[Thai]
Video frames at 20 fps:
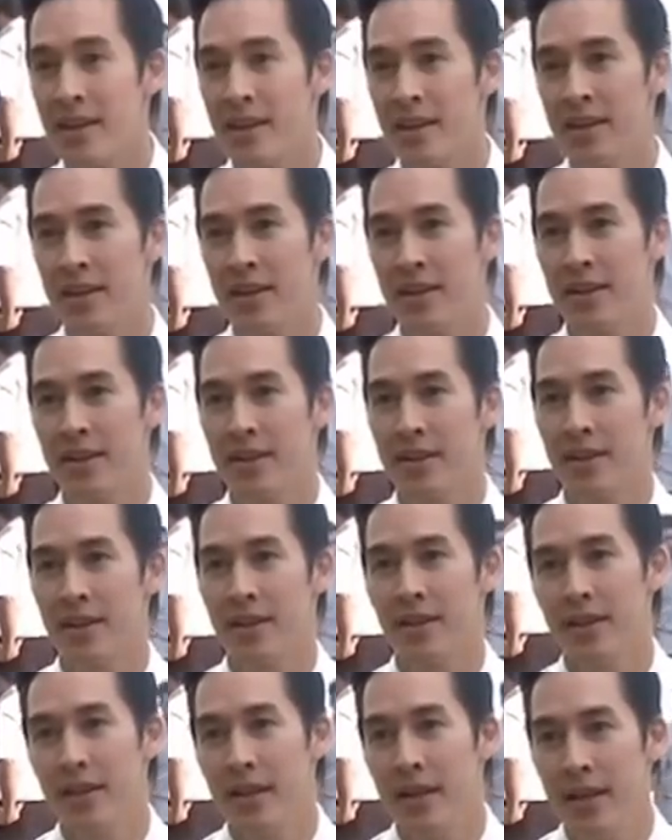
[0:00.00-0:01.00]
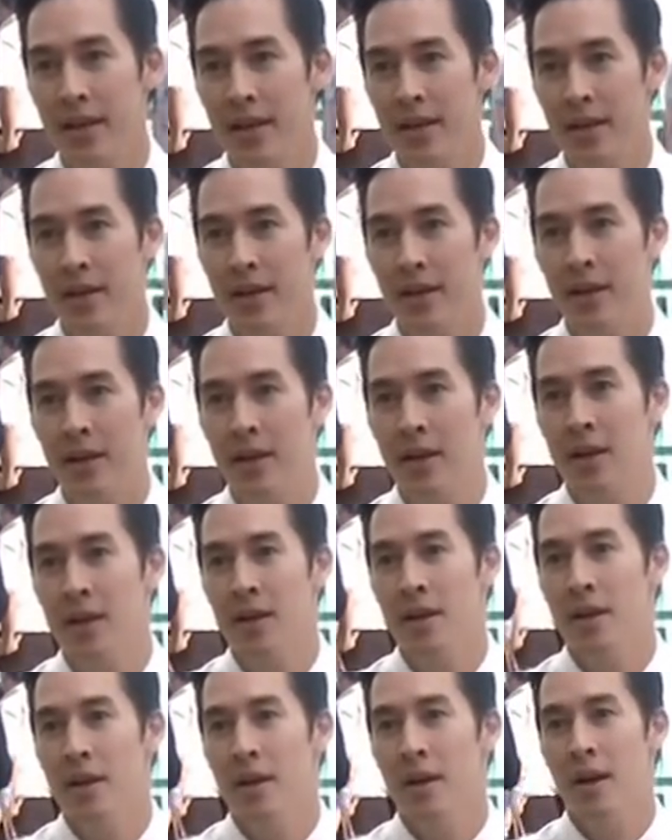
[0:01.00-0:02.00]
งานที่เมืองไทยนี่เป็นยังไงเพราะ
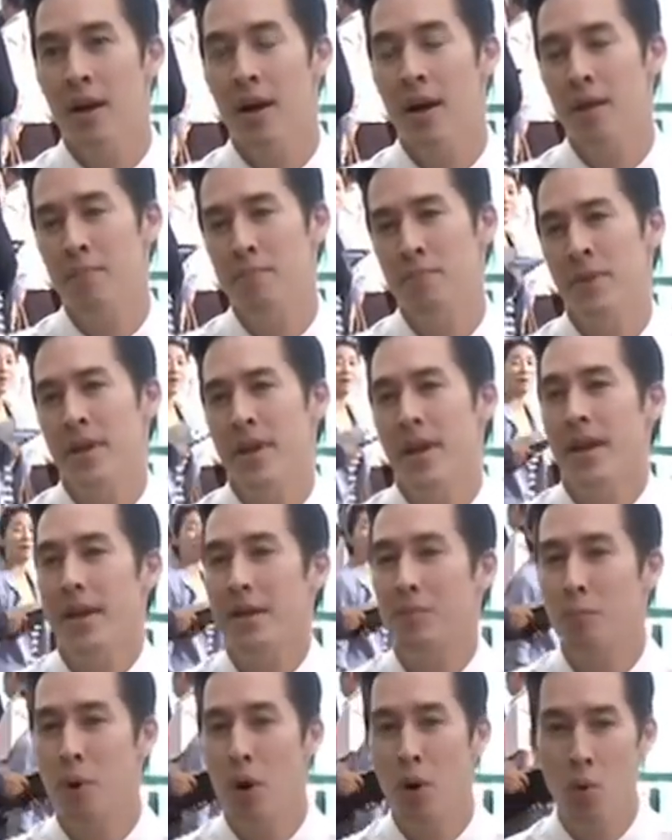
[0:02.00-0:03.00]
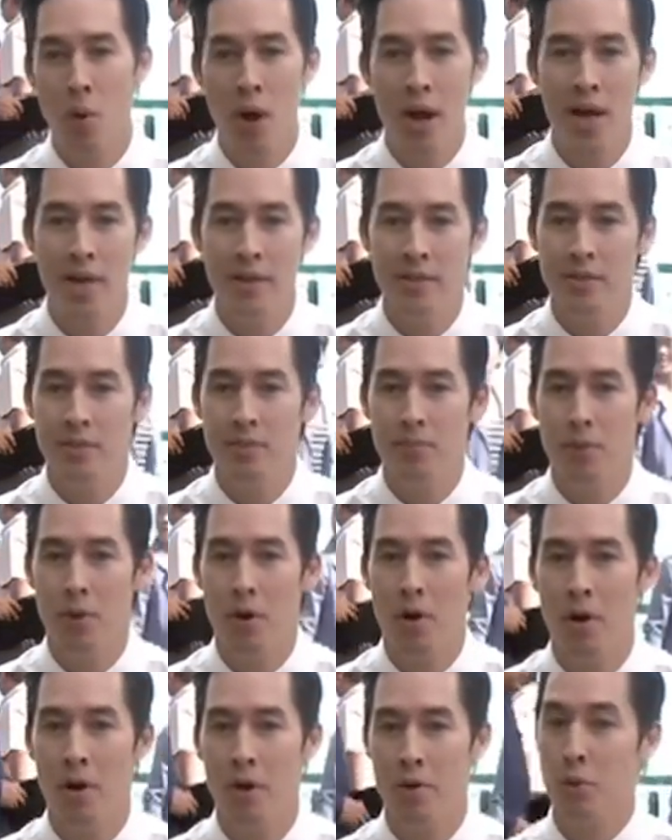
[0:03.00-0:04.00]
อะไรเหตุเพราะว่า
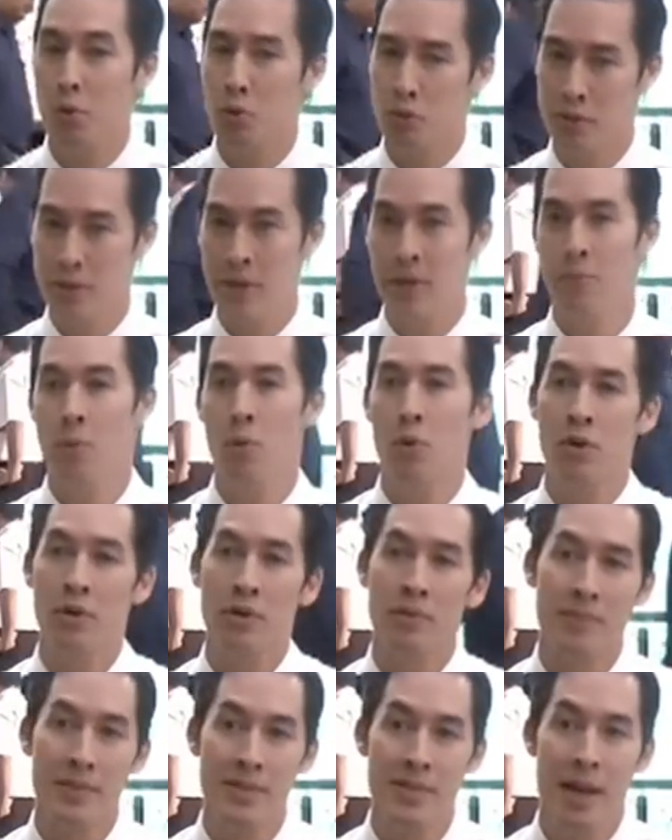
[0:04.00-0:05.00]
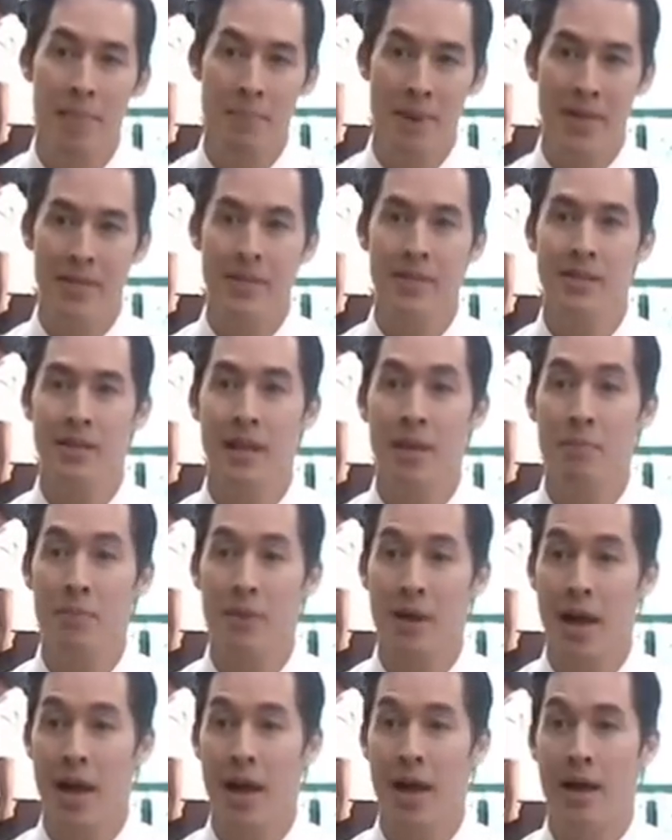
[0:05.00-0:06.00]
พออยู่สิงคโปร์คือไม่สามารถที่จะรับ
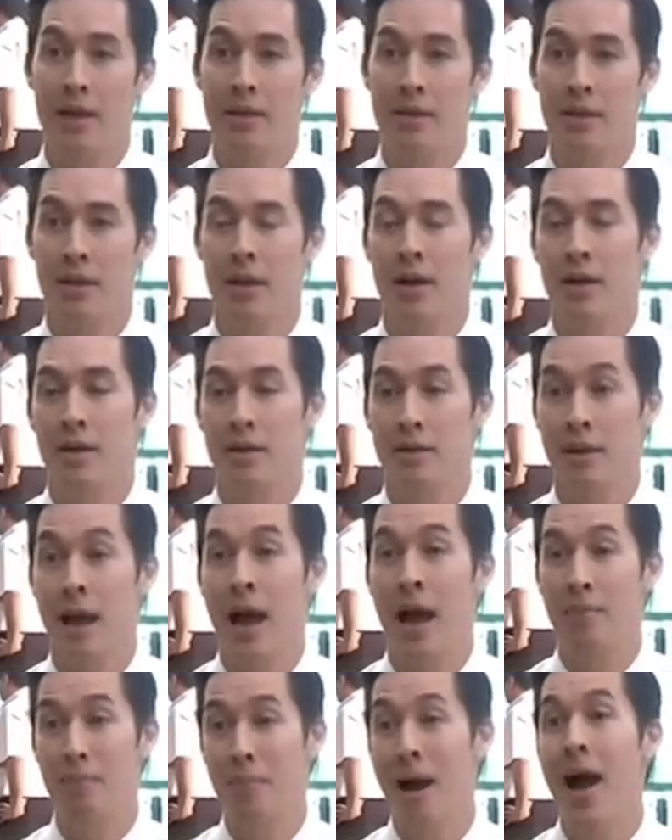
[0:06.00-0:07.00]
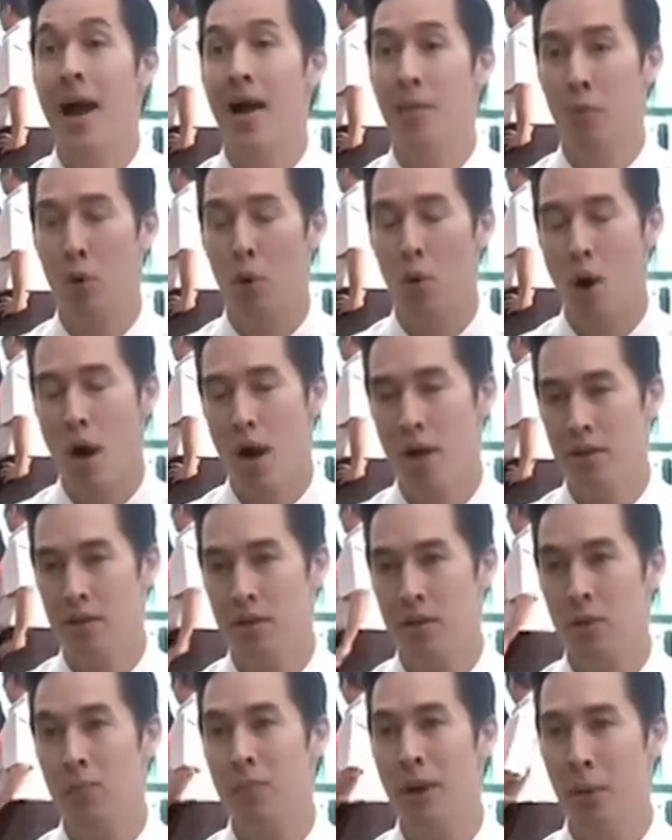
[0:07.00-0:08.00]
งานมากเพราะว่า
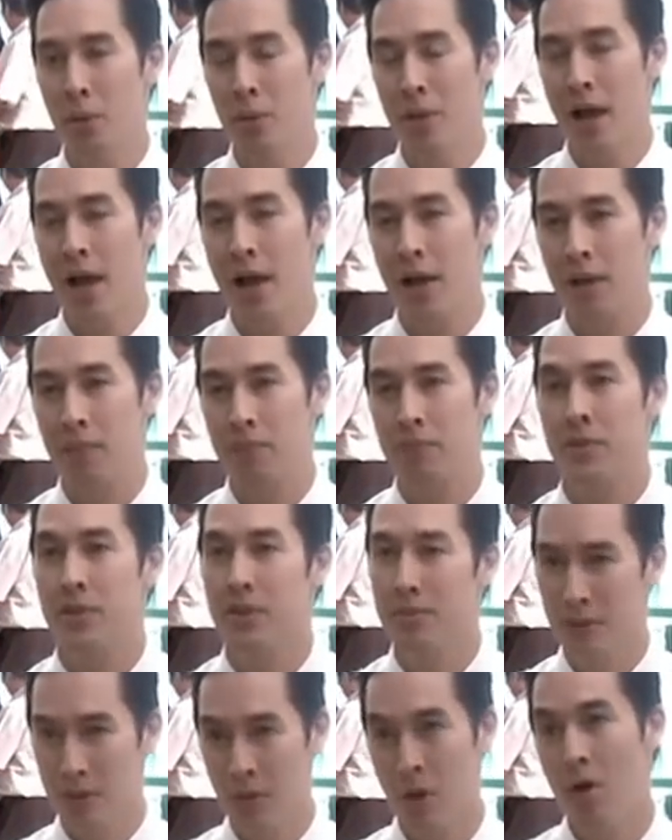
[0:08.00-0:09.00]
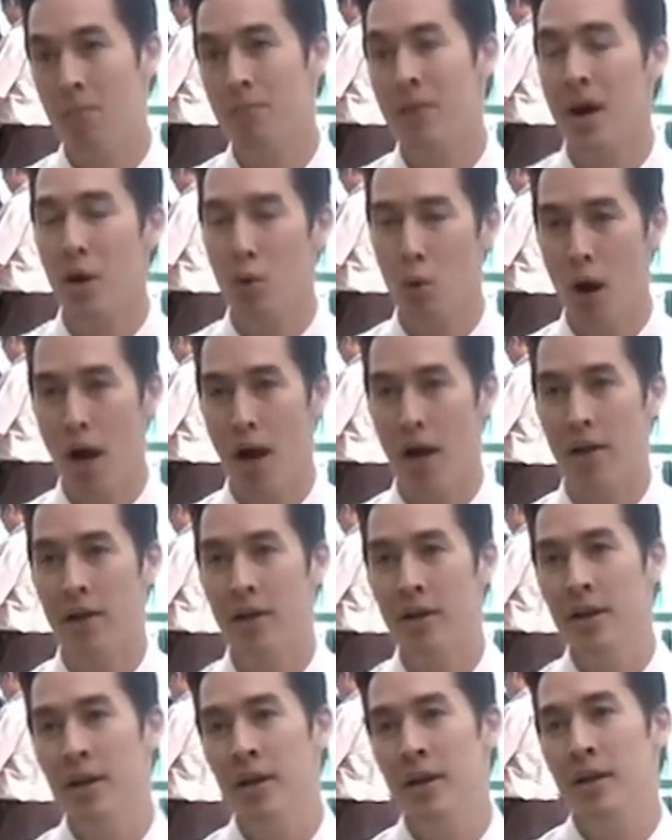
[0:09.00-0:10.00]
ต้องแบ่งเวลากับที่เมืองนอกมากกว่า
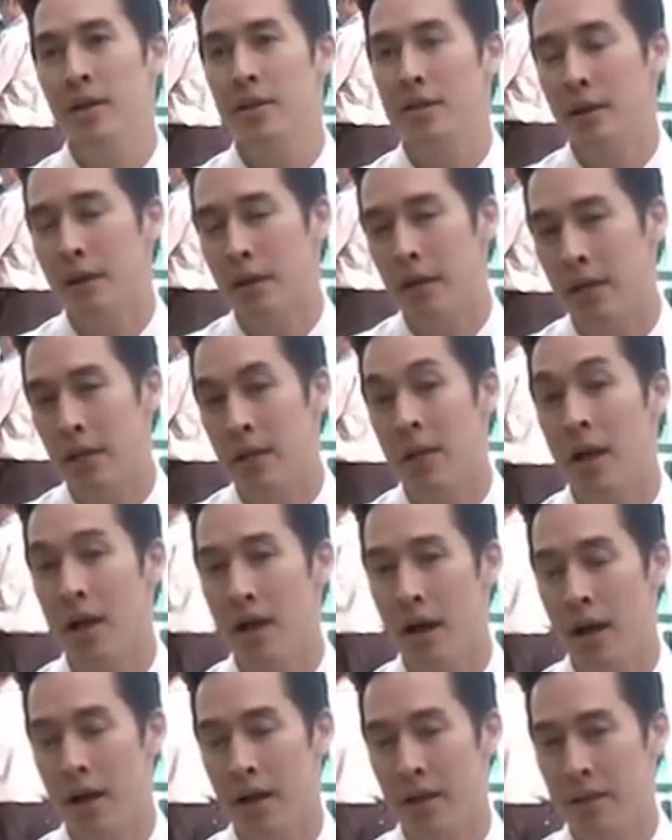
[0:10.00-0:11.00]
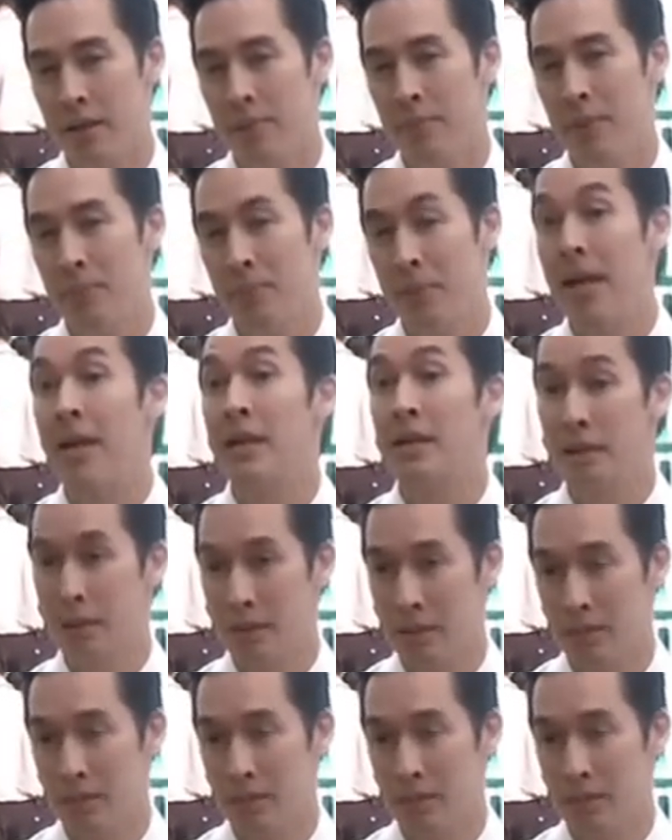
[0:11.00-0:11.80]
เลยนี่เป็นประเด็นห